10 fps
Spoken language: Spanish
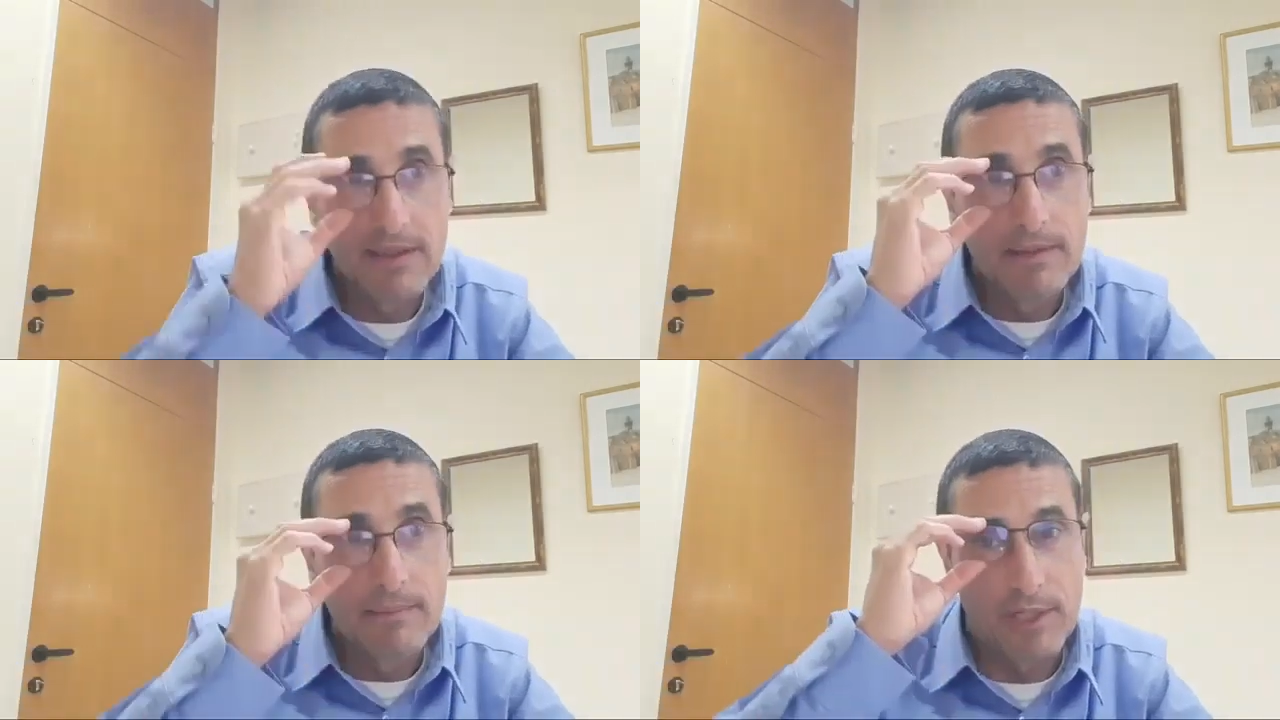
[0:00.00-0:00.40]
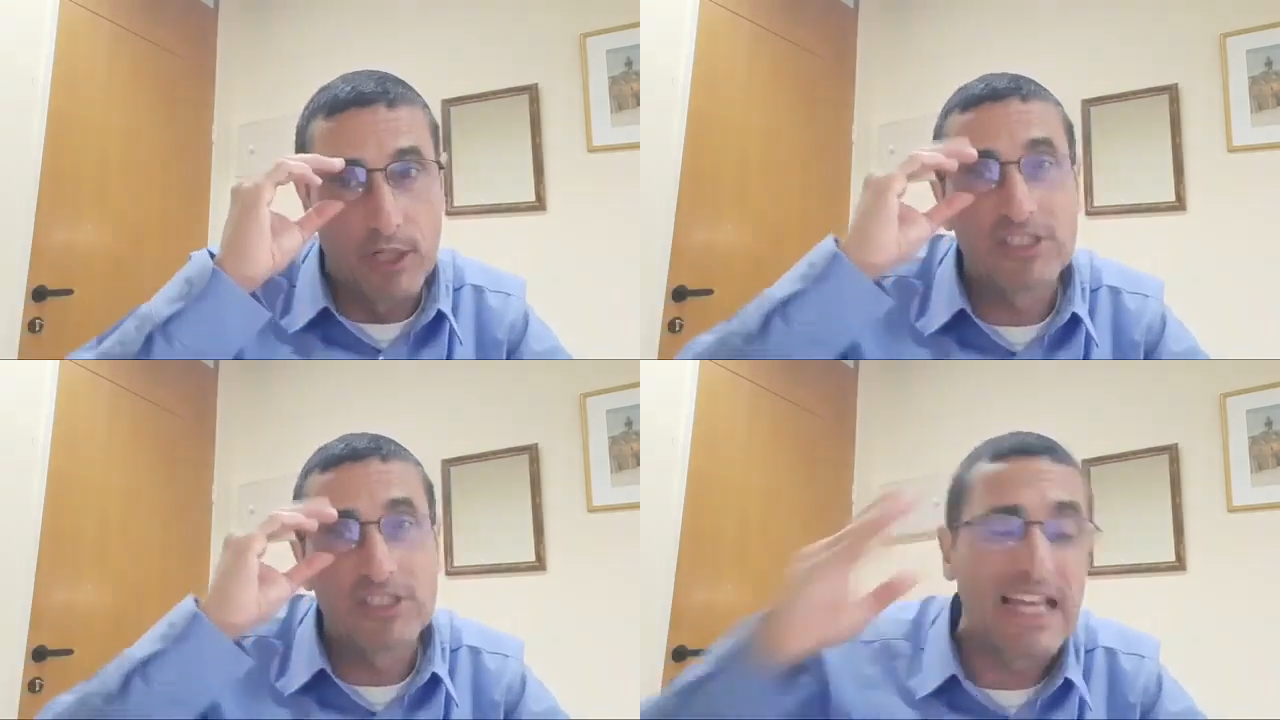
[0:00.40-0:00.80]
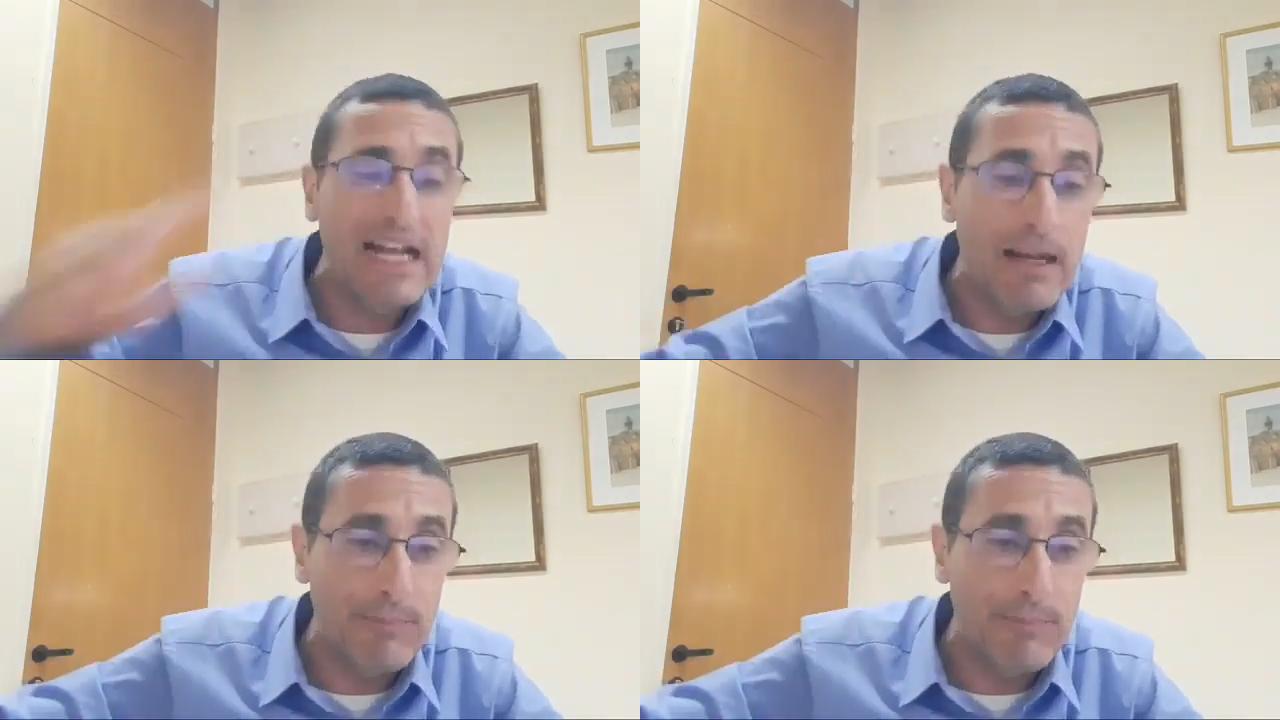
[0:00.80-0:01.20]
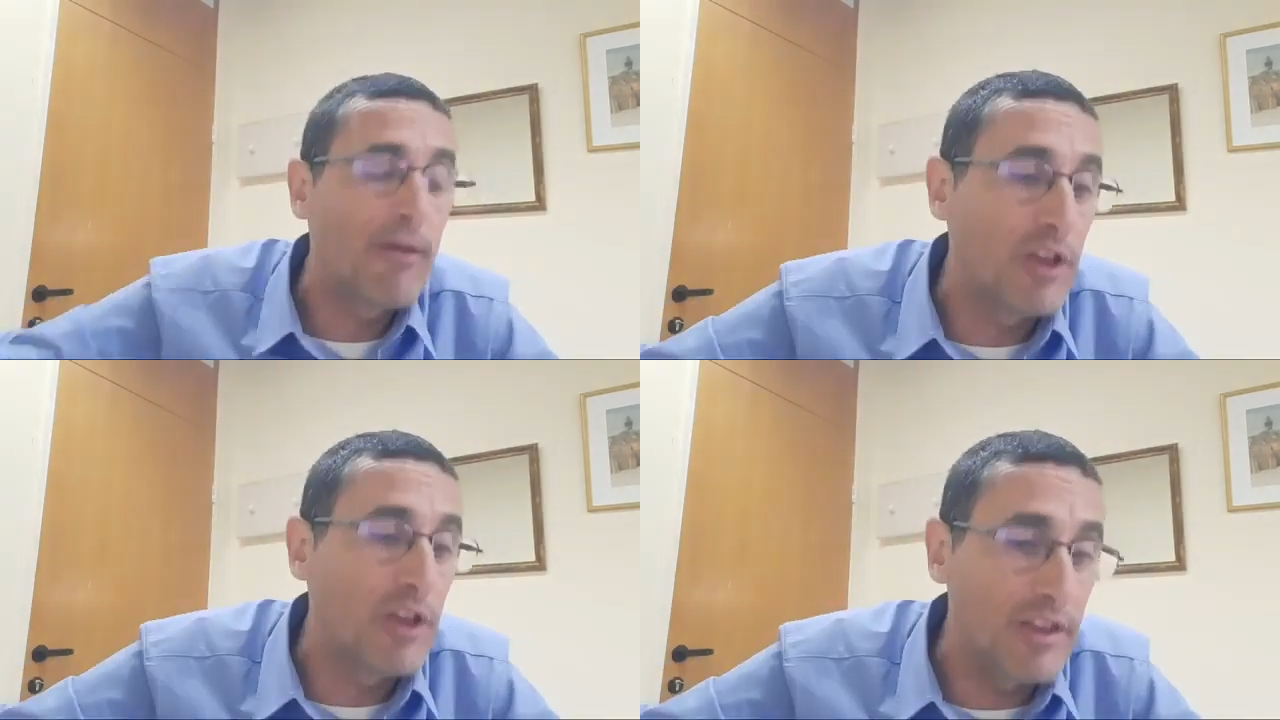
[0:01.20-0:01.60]
Pero en ser el pueblo
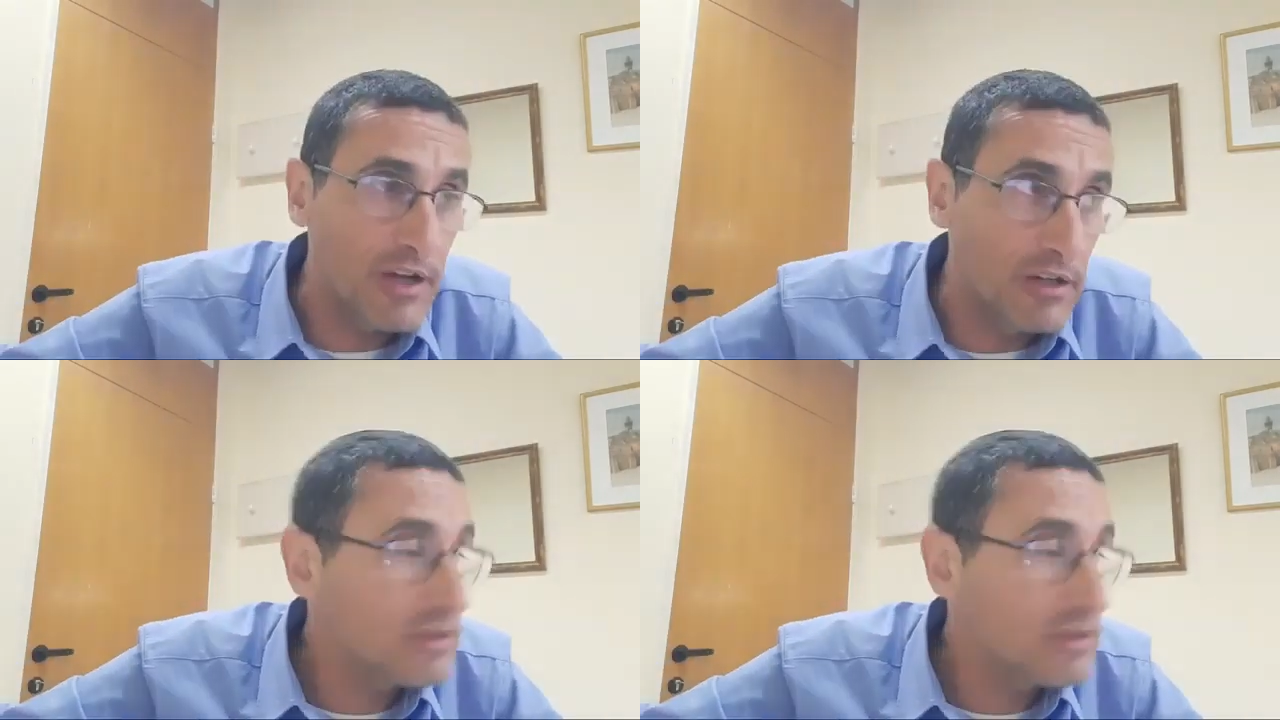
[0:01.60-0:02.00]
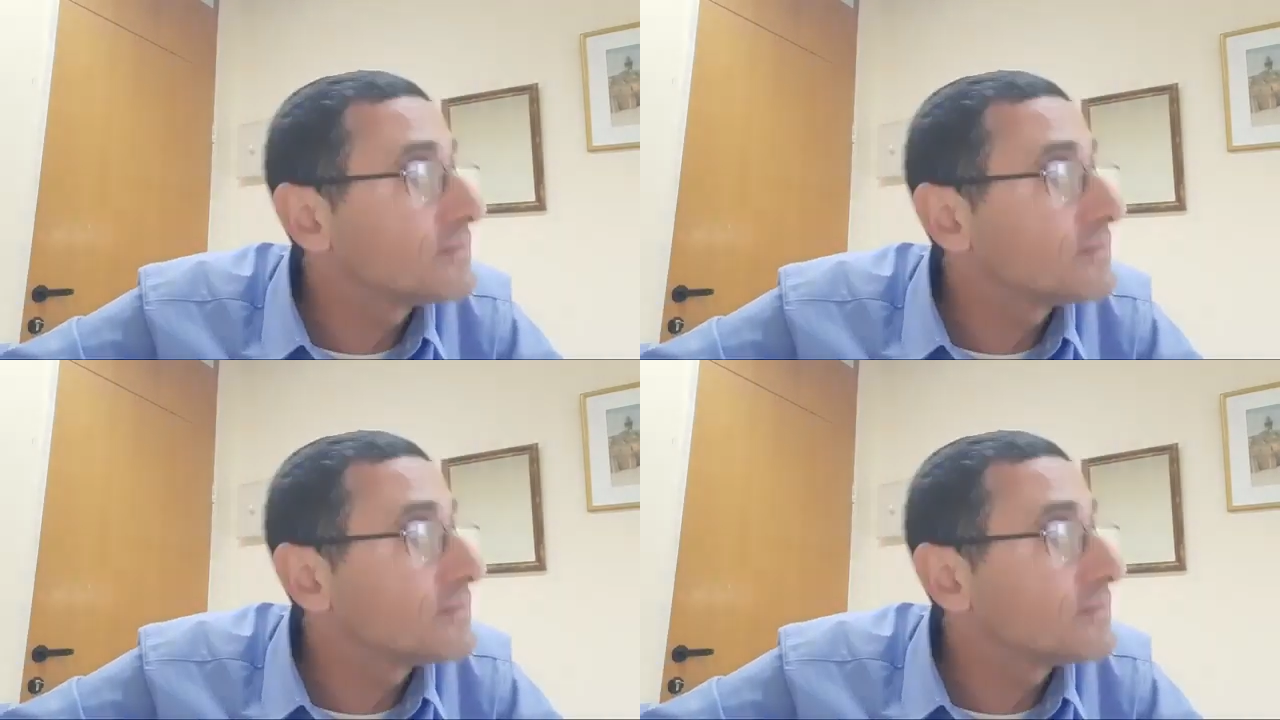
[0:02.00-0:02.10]
de Dios,